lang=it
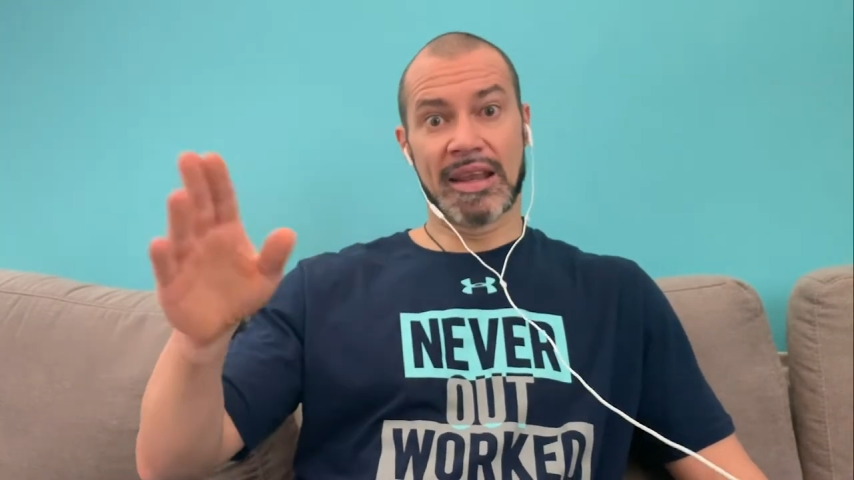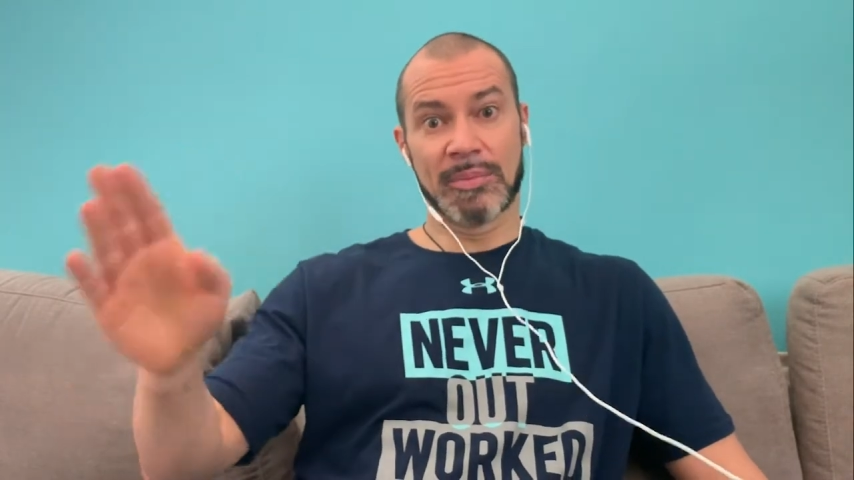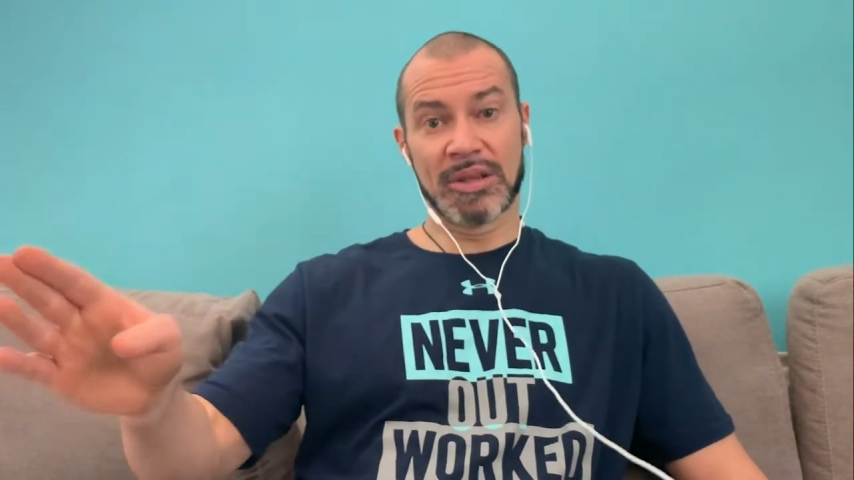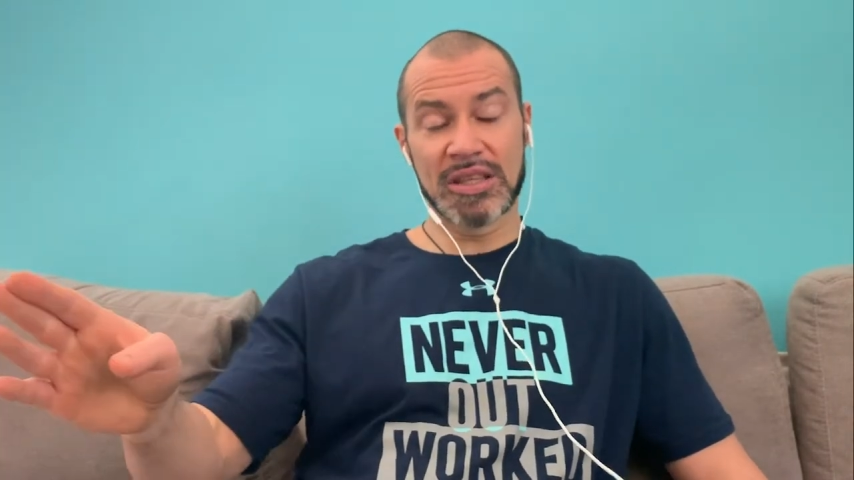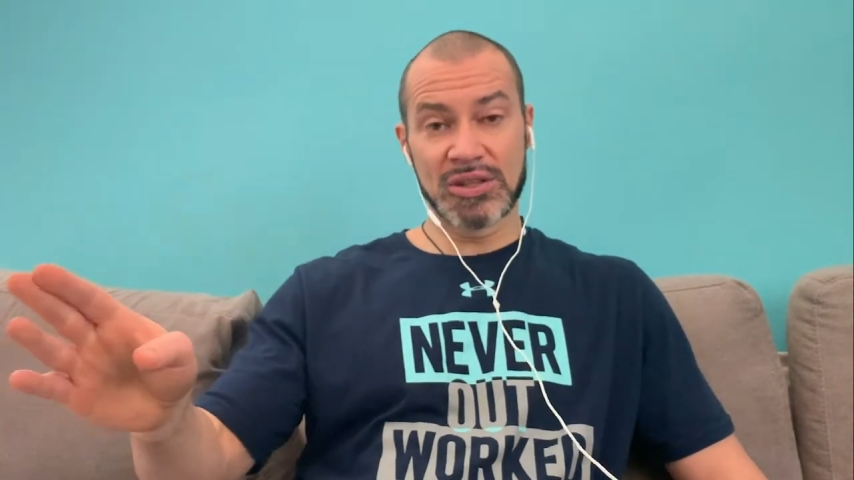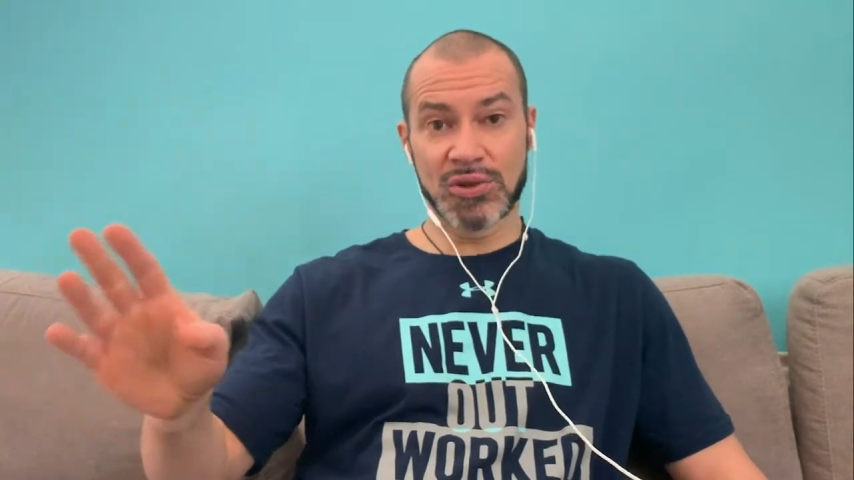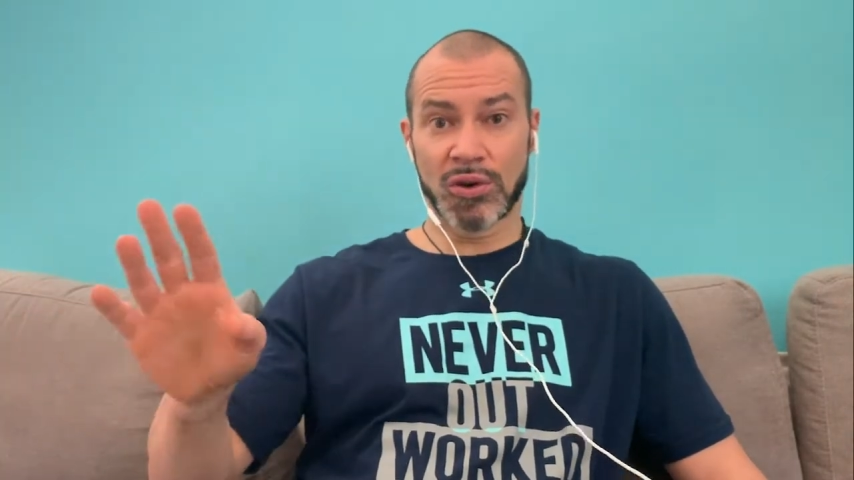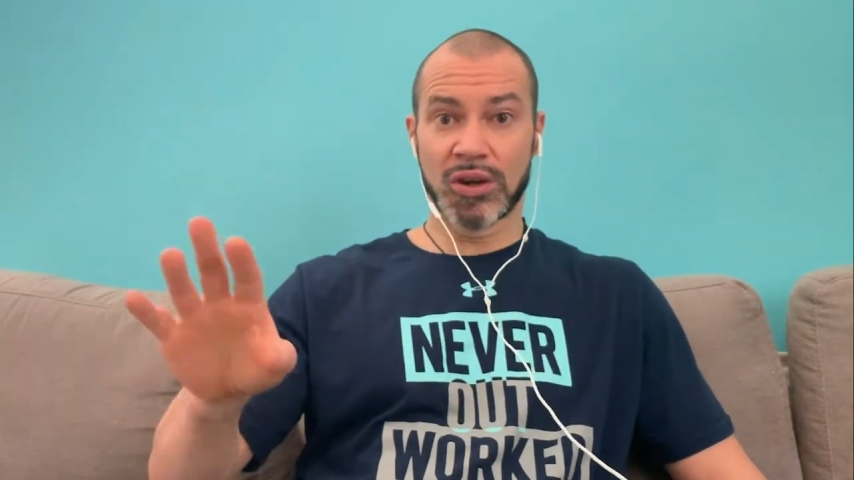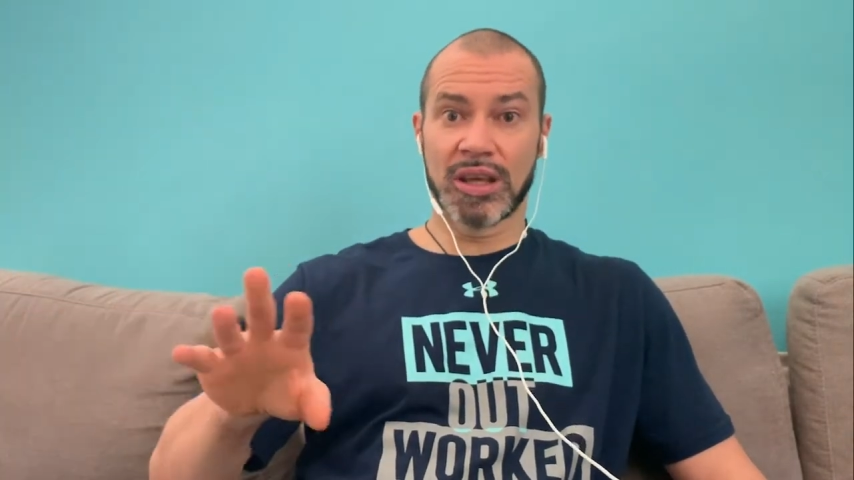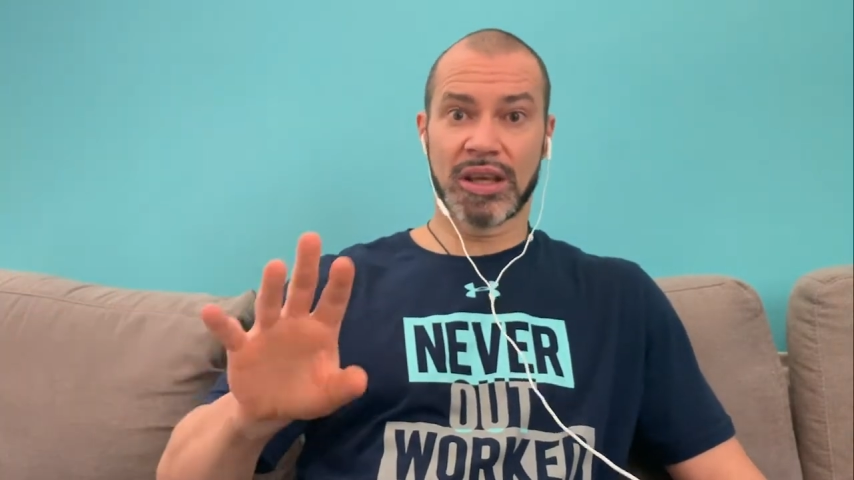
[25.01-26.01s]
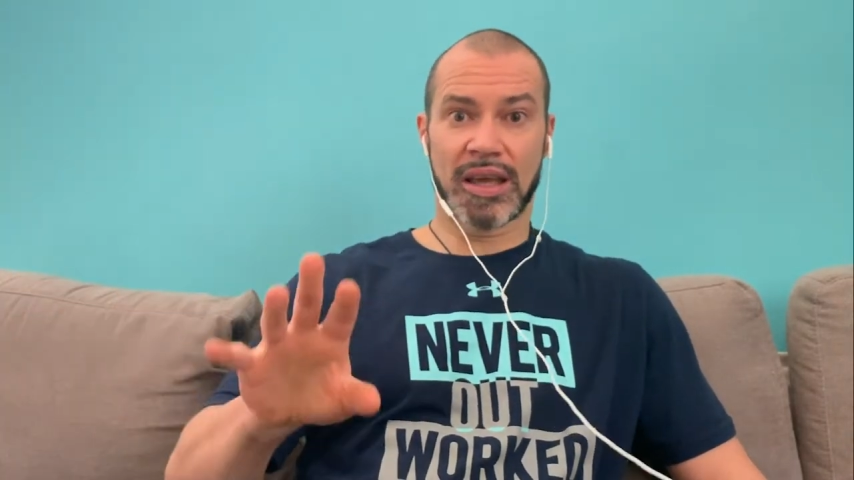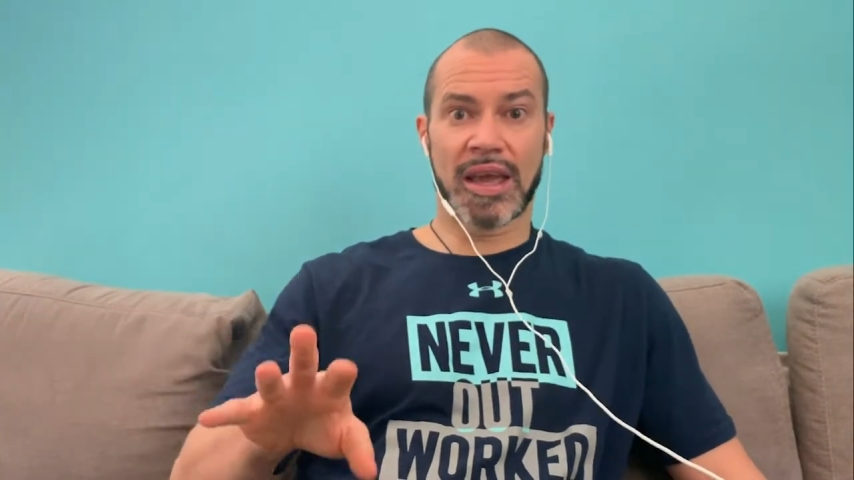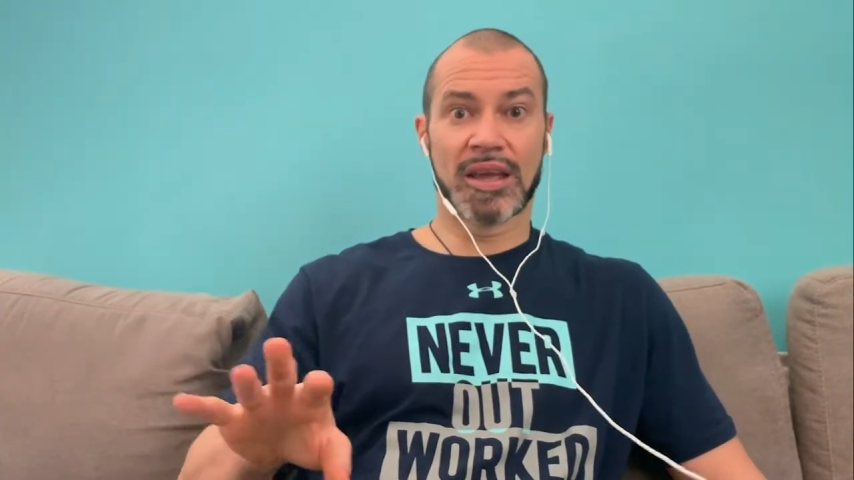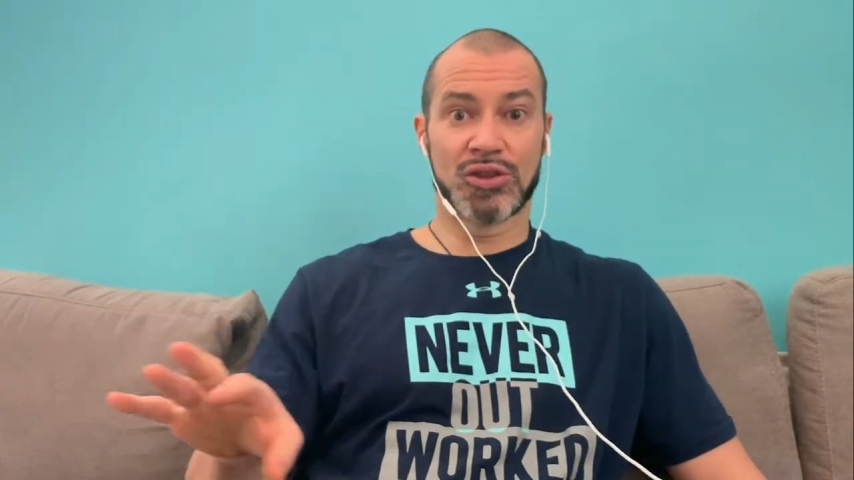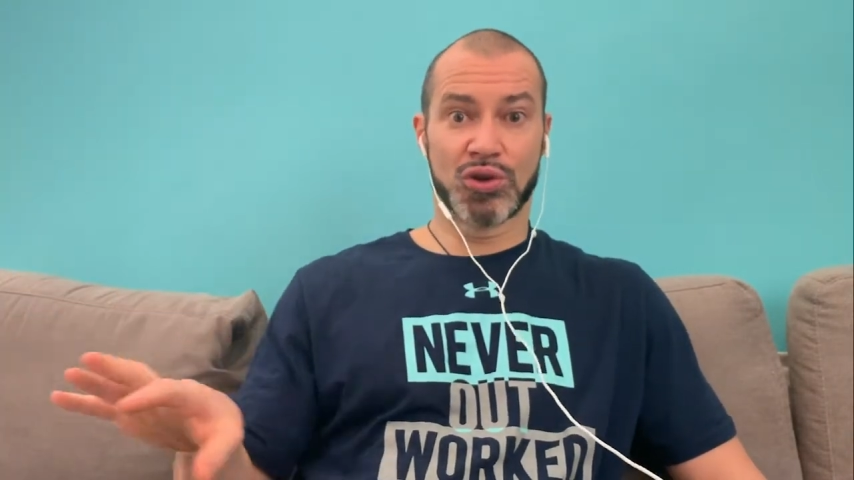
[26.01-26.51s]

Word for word: ripetizioni che